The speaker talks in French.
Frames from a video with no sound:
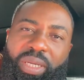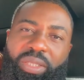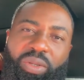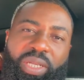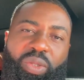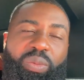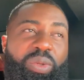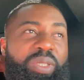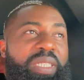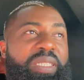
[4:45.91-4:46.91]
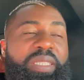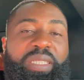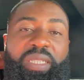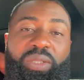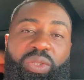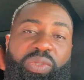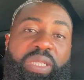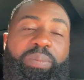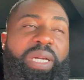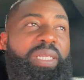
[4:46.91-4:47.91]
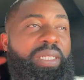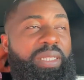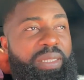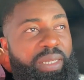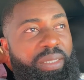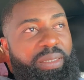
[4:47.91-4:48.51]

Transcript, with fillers: j'ai eu les 2 750 000. Je vous épargne les détails.